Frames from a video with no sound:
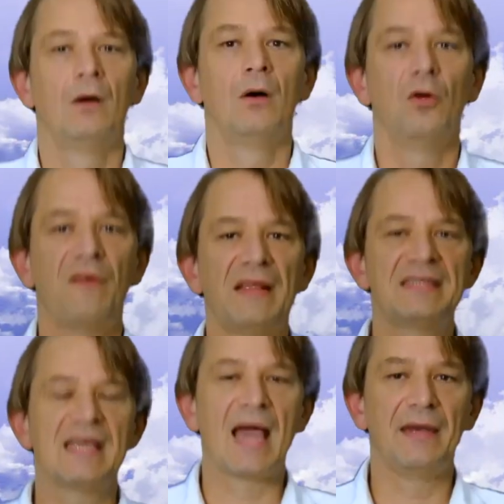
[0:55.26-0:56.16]
Und wenn
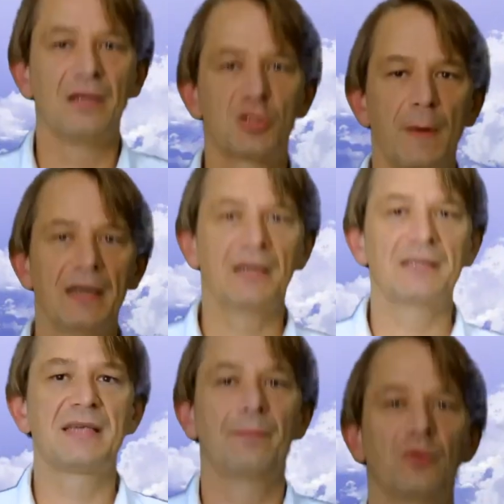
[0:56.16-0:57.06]
Sie einen
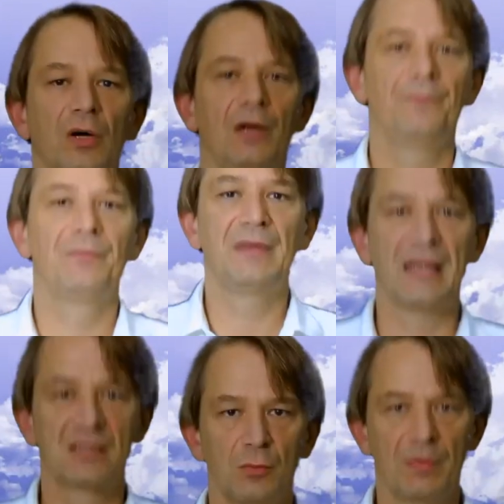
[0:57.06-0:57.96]
Schwankrezeptor, der
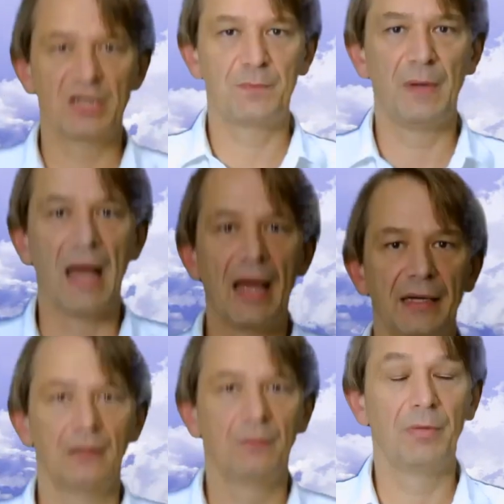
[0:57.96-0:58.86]
zum Beispiel
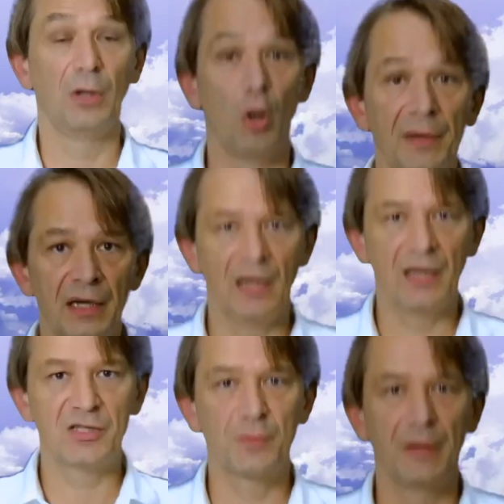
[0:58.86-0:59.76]
einen
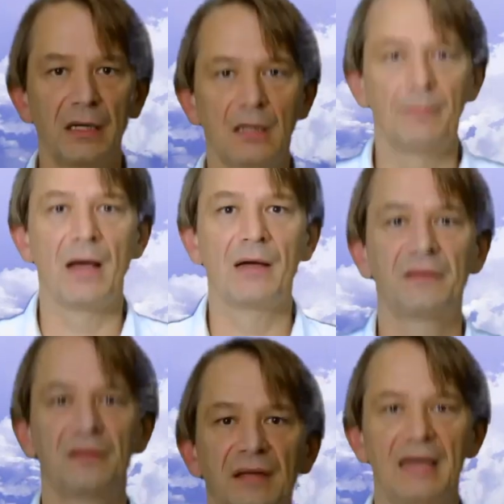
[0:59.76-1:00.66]
Benommenheitsschwindel macht,
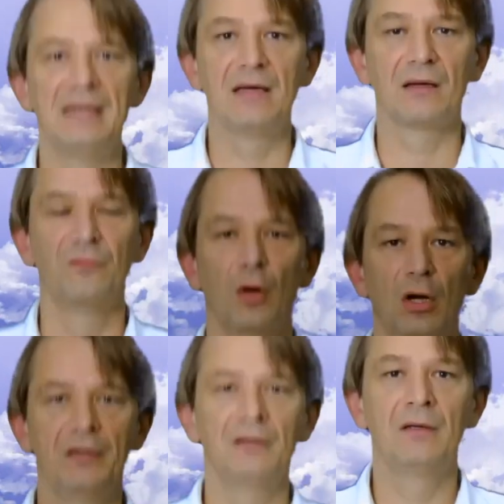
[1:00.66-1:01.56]
trainieren
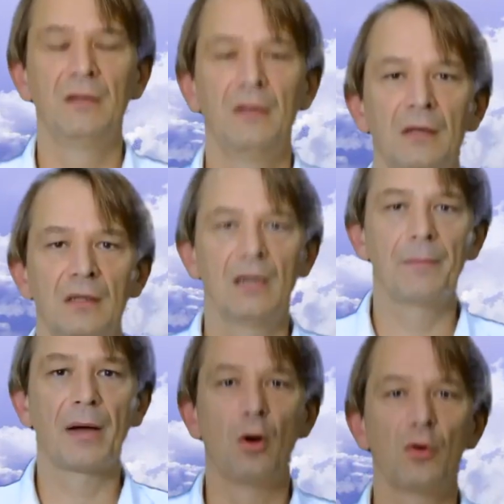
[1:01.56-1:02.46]
wollen, dann
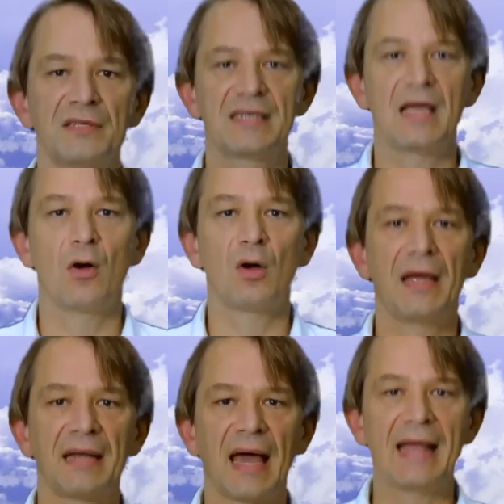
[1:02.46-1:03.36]
brauchen Sie auch
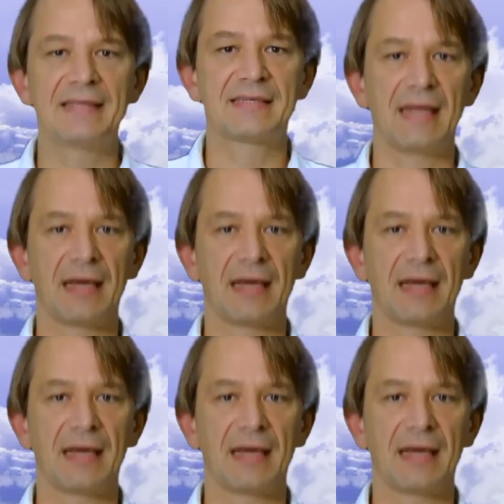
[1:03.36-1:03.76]
einen Reiz, der